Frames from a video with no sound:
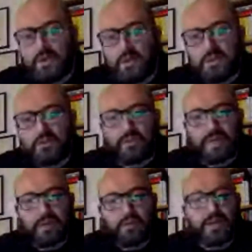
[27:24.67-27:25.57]
di
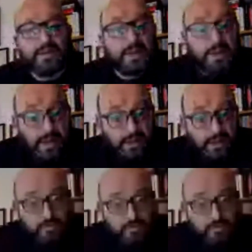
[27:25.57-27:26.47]
supereroi e tra
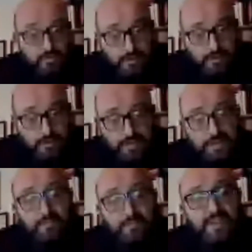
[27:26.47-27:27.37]
l'altro chi, chi,
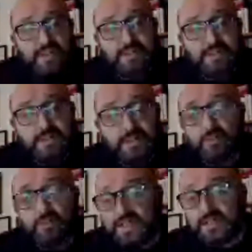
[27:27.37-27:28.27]
vedesse, chi
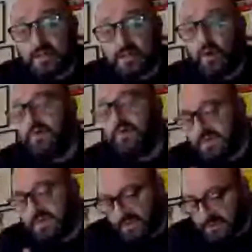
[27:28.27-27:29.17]
dovesse o avesse
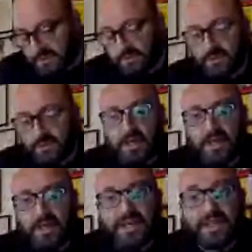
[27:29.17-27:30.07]
visto
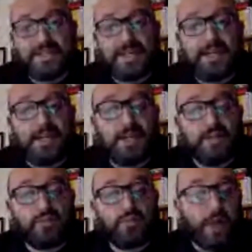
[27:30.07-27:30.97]
la serie
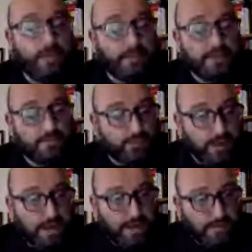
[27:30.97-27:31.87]
su Amazon
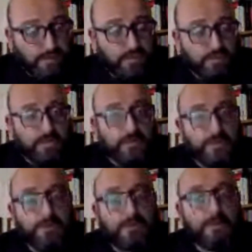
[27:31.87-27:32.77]
Prime
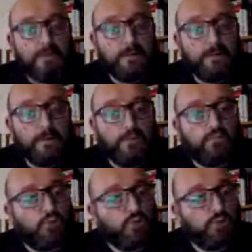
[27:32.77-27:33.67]
eh, può
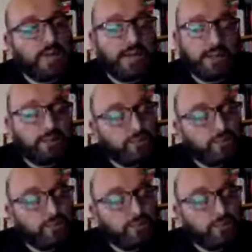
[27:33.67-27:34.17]
notare che ci sono